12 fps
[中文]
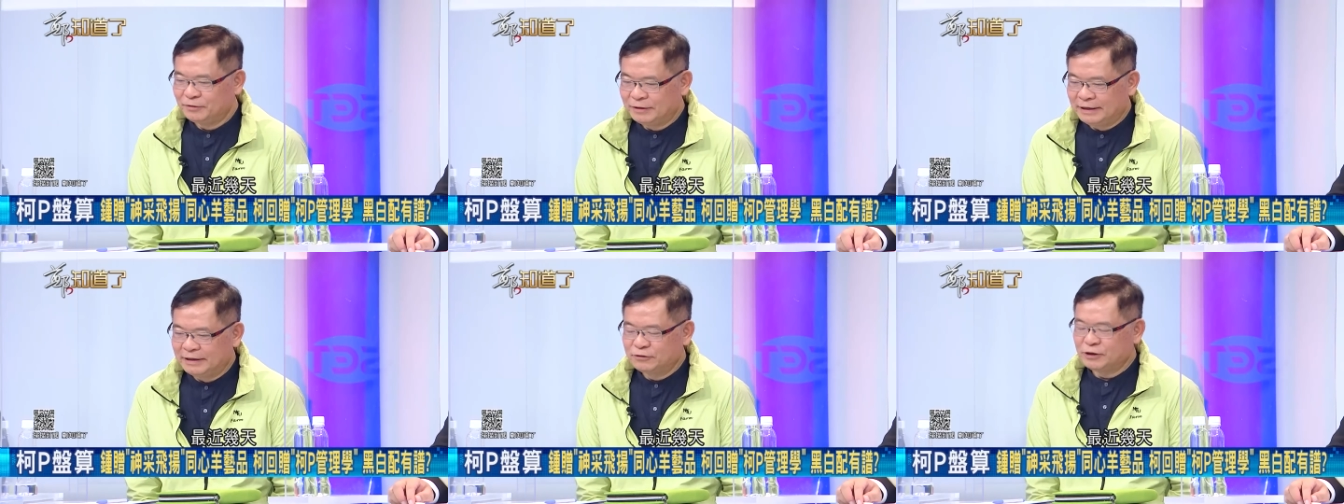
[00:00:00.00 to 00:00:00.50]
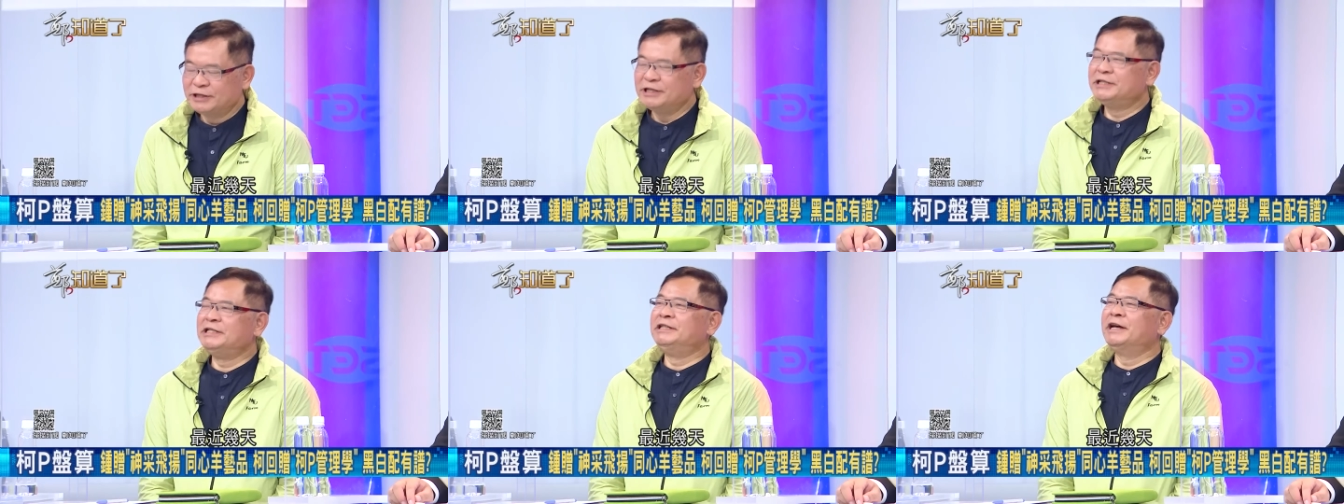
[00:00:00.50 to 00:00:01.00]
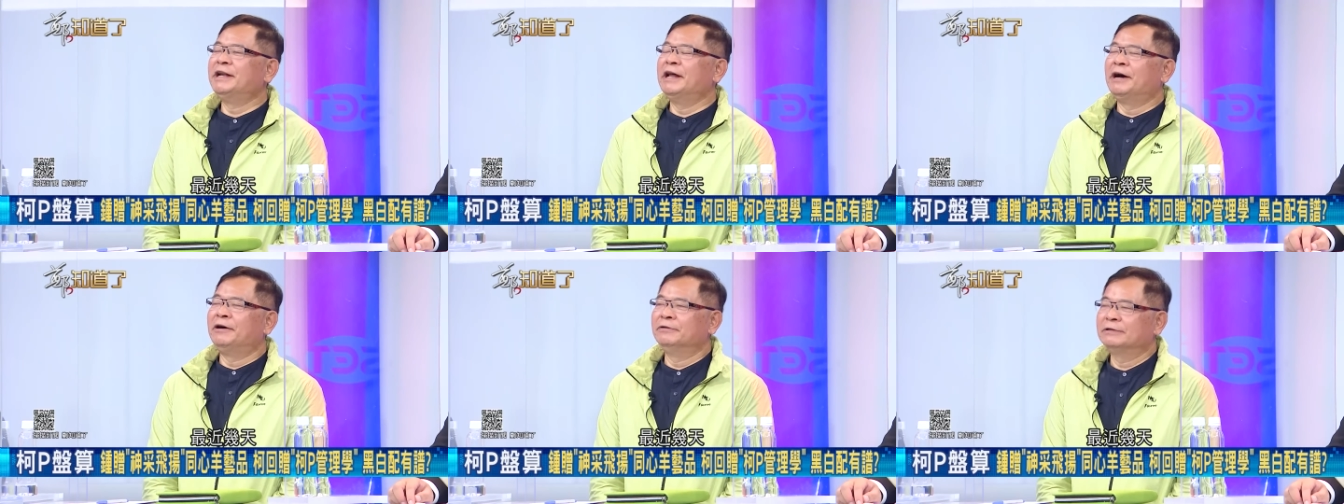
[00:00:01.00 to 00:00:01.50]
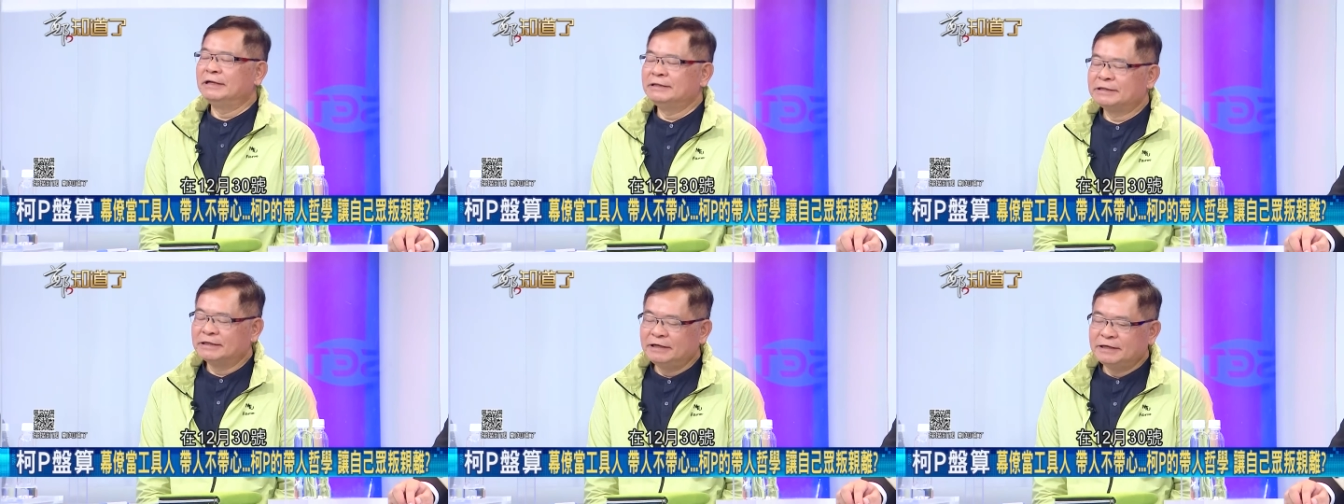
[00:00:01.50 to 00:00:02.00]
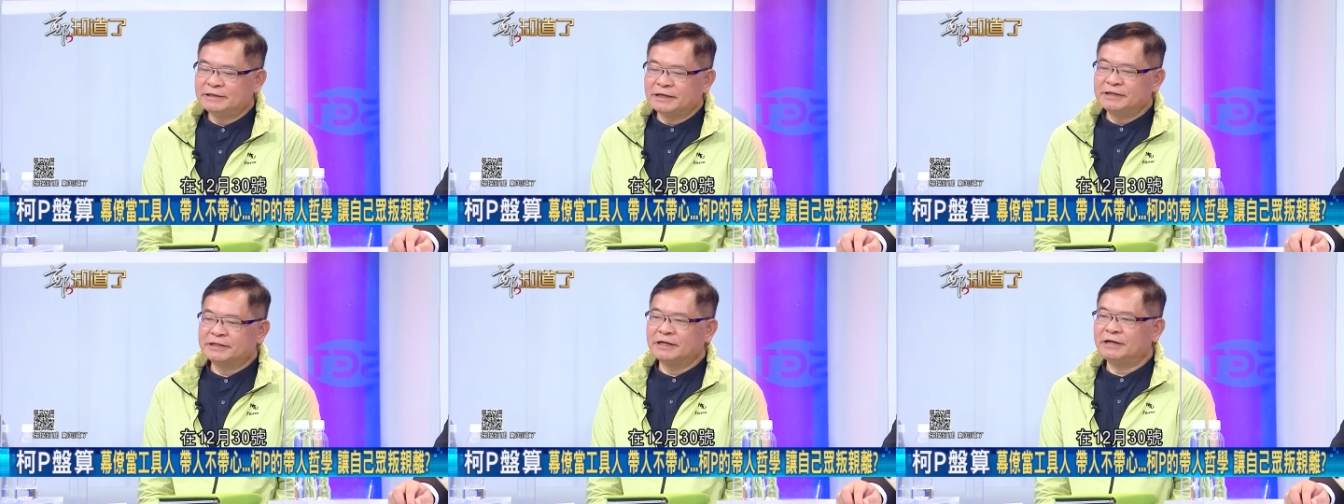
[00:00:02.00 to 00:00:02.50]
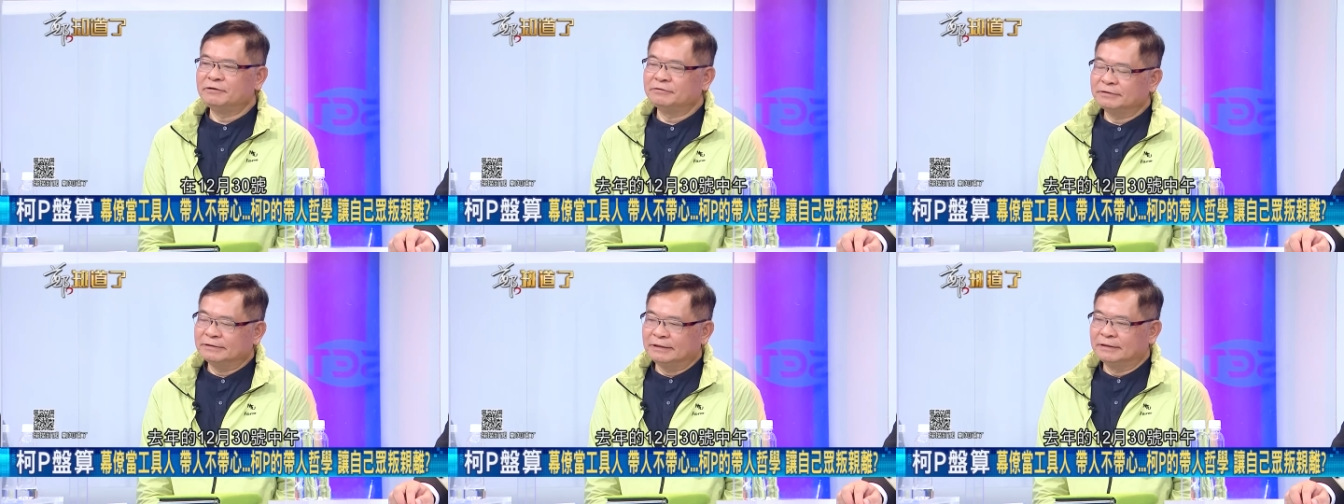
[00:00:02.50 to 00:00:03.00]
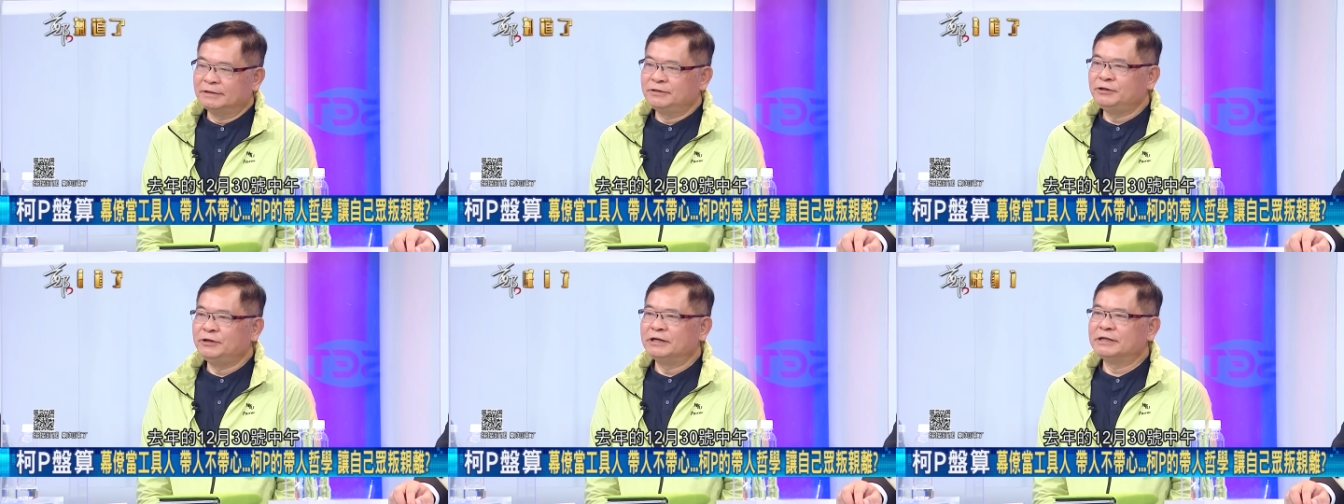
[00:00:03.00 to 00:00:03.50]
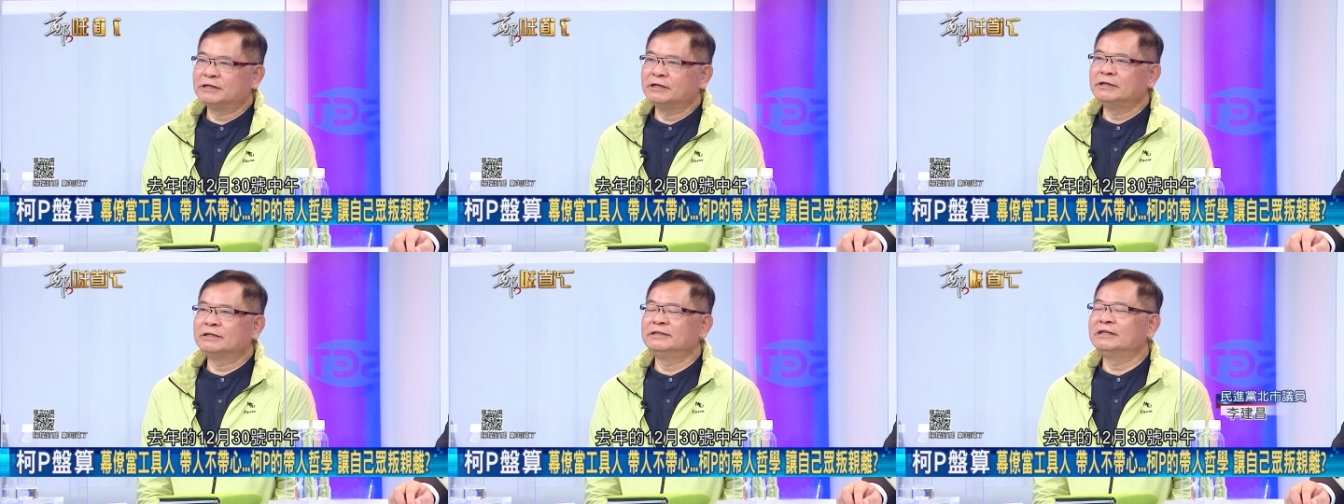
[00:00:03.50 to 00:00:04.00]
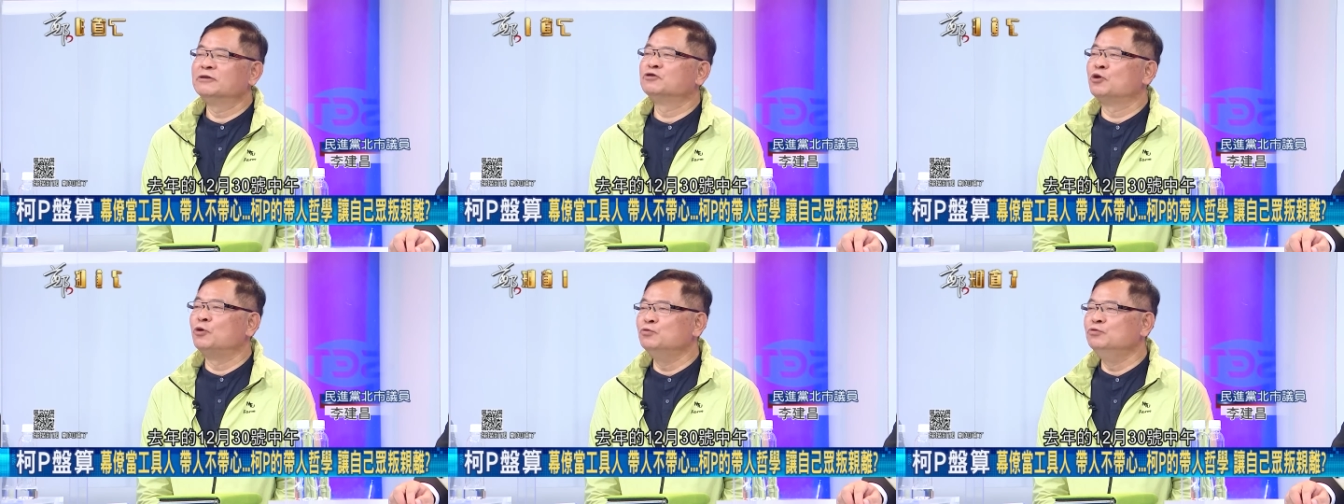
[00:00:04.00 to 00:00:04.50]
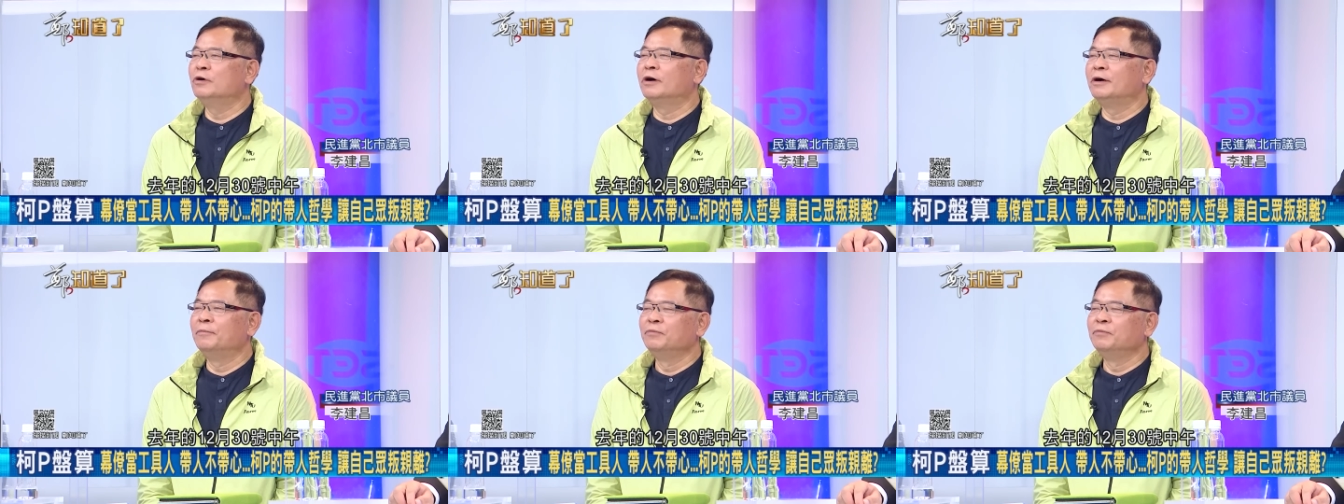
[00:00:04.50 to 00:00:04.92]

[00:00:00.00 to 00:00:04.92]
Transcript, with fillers: 呃，最近几天了哈，在十二月三十号，呃，去年的十二月三十号中午哈，